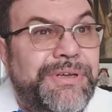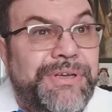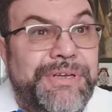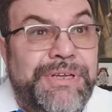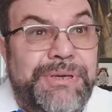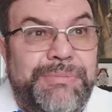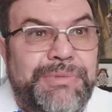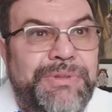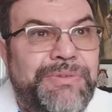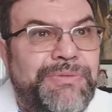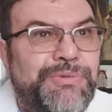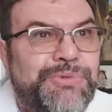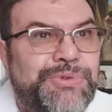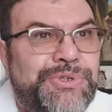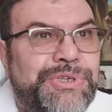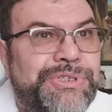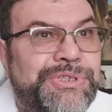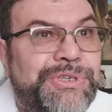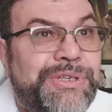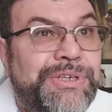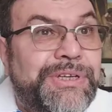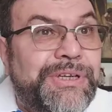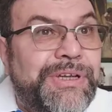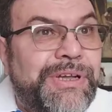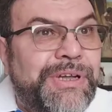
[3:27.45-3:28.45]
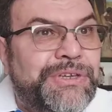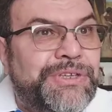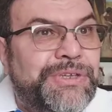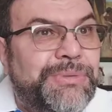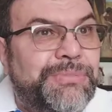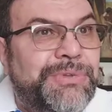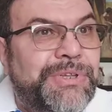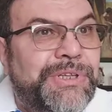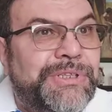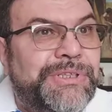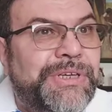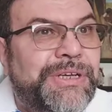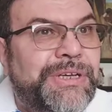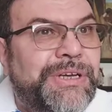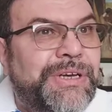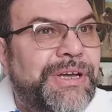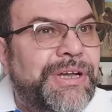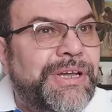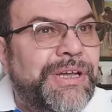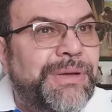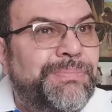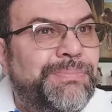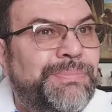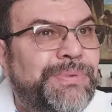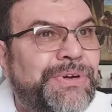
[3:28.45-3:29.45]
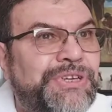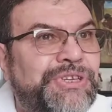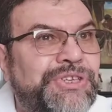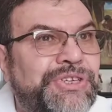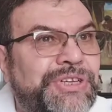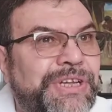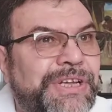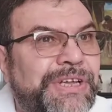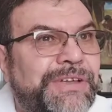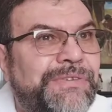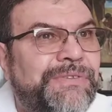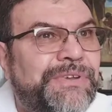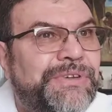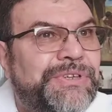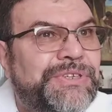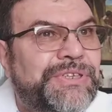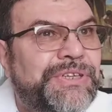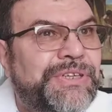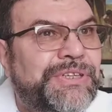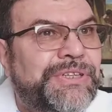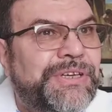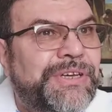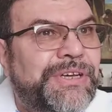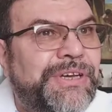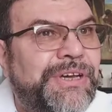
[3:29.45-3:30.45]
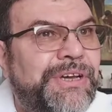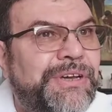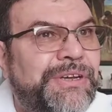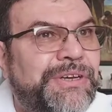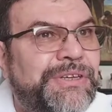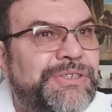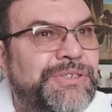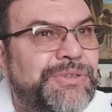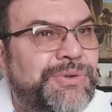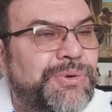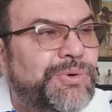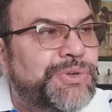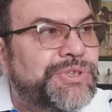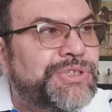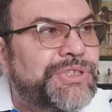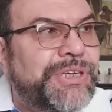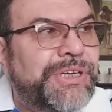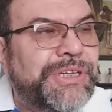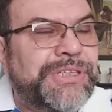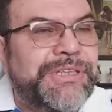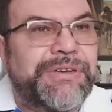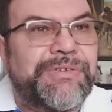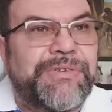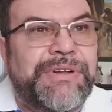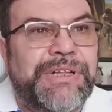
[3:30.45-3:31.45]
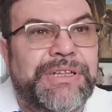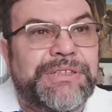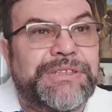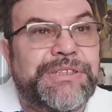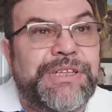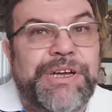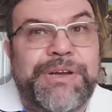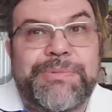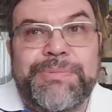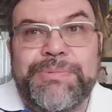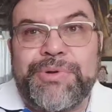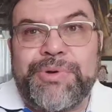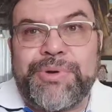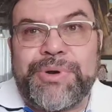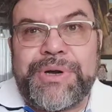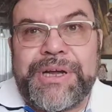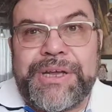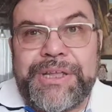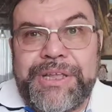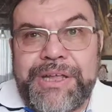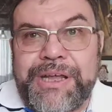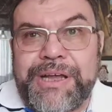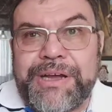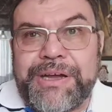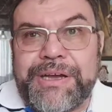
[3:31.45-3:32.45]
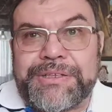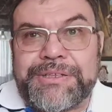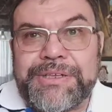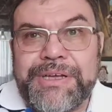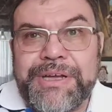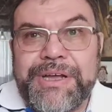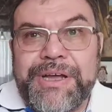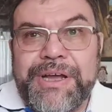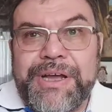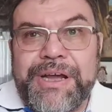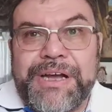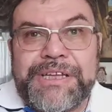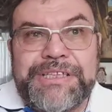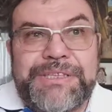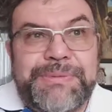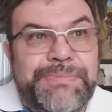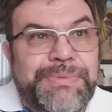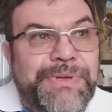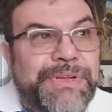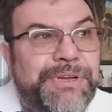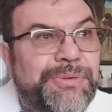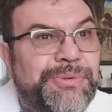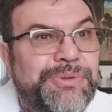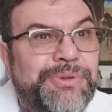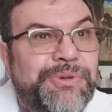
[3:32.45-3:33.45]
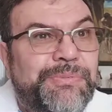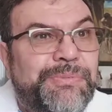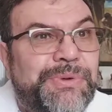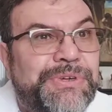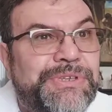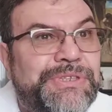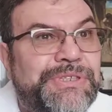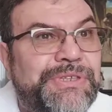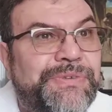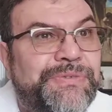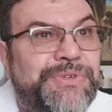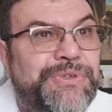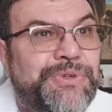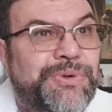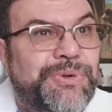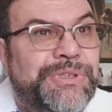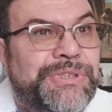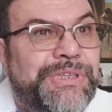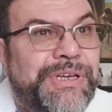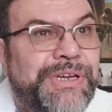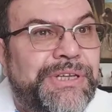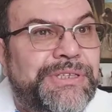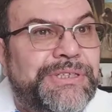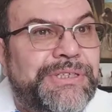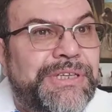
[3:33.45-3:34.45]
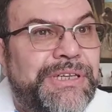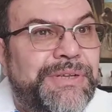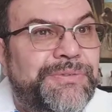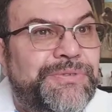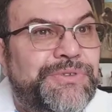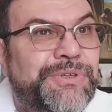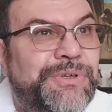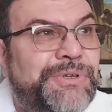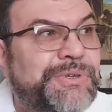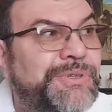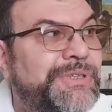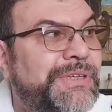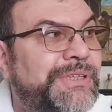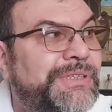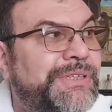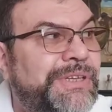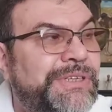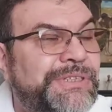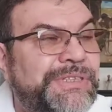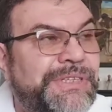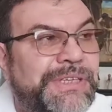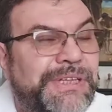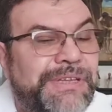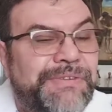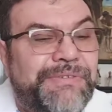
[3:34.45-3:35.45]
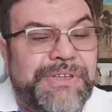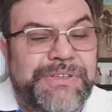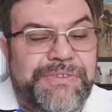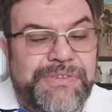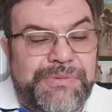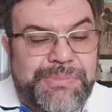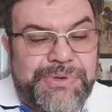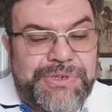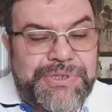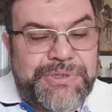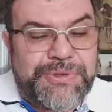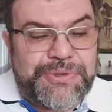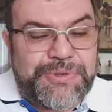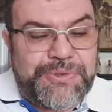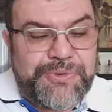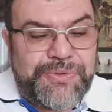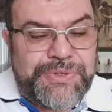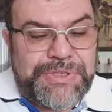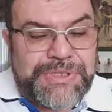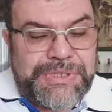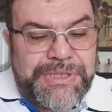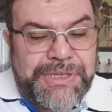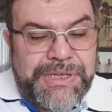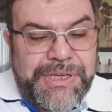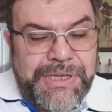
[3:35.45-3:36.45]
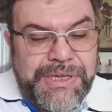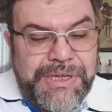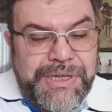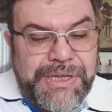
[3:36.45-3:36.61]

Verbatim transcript: Я был в ужасе. Как же, была такая пышная вишня, такая роскошная. Она давала так много ягод, а теперь у нее почти все отрезали, все эти отрезанные ветви пришлось увезти